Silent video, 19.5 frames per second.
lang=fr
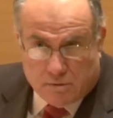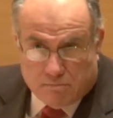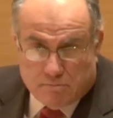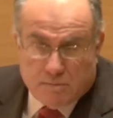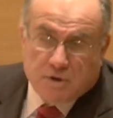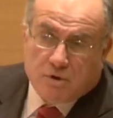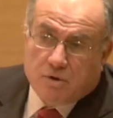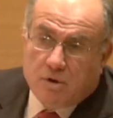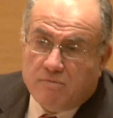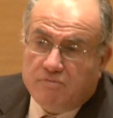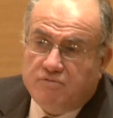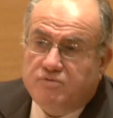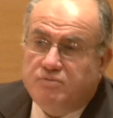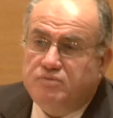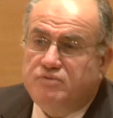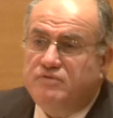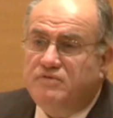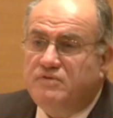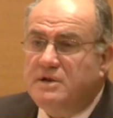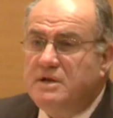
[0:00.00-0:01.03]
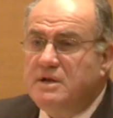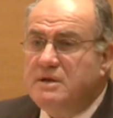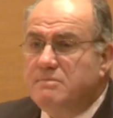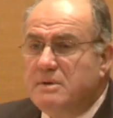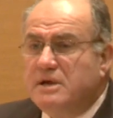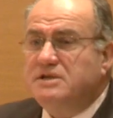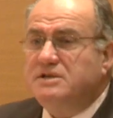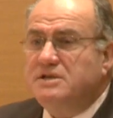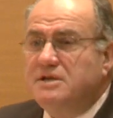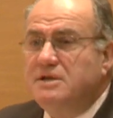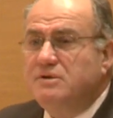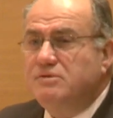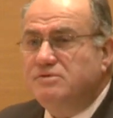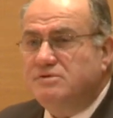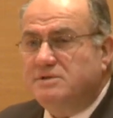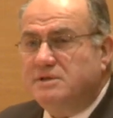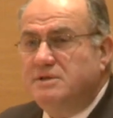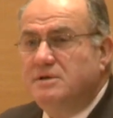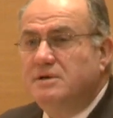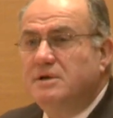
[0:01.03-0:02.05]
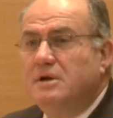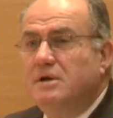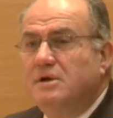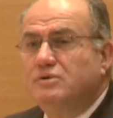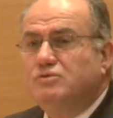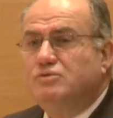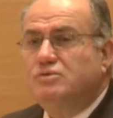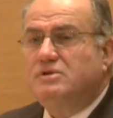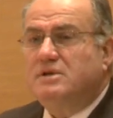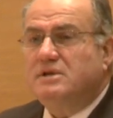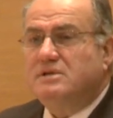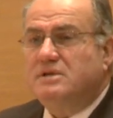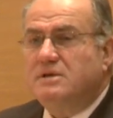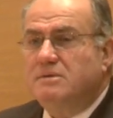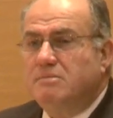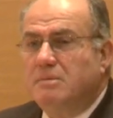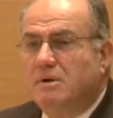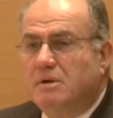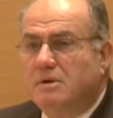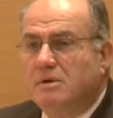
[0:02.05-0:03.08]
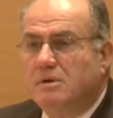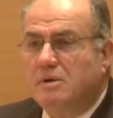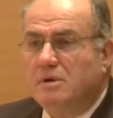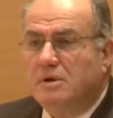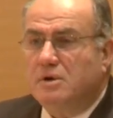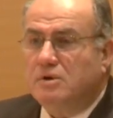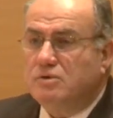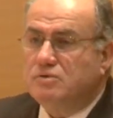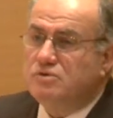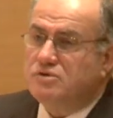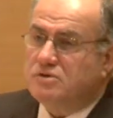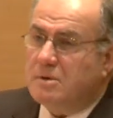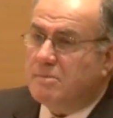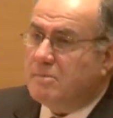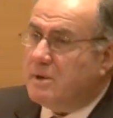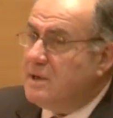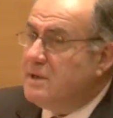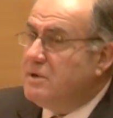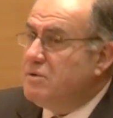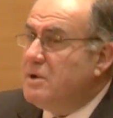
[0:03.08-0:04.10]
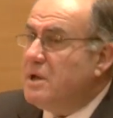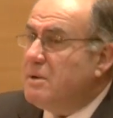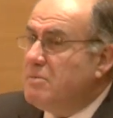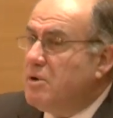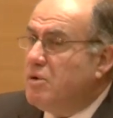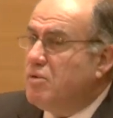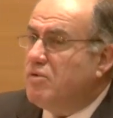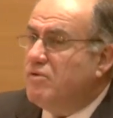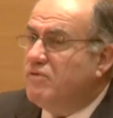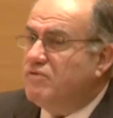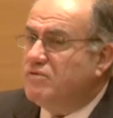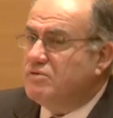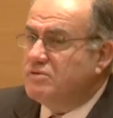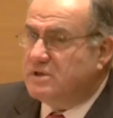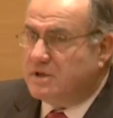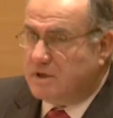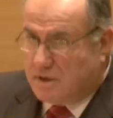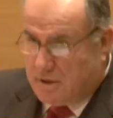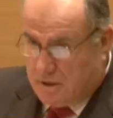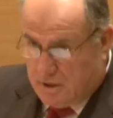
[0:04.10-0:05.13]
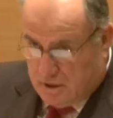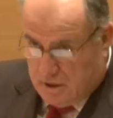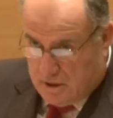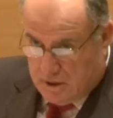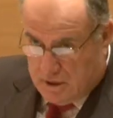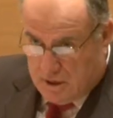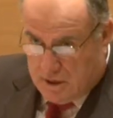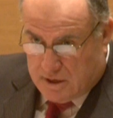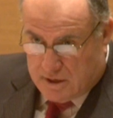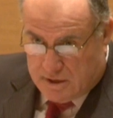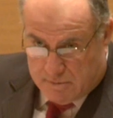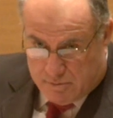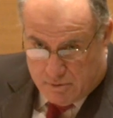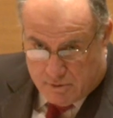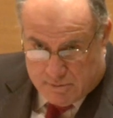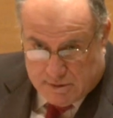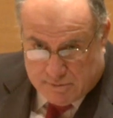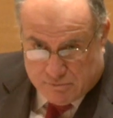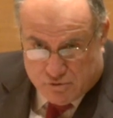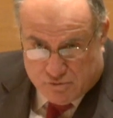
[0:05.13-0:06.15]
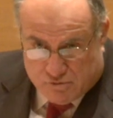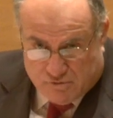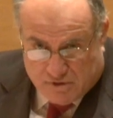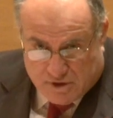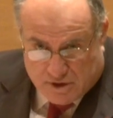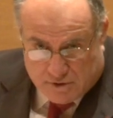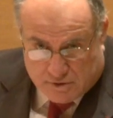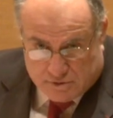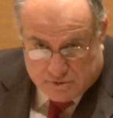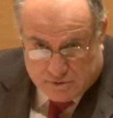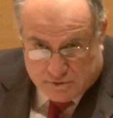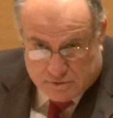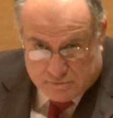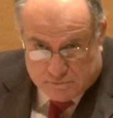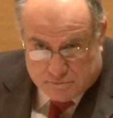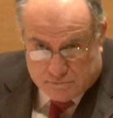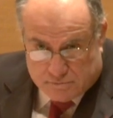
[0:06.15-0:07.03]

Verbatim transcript: Mais comme vous pouvez l'imaginer aussi tout aisément, nous sommes régulièrement confrontés à des problèmes de gouvernance.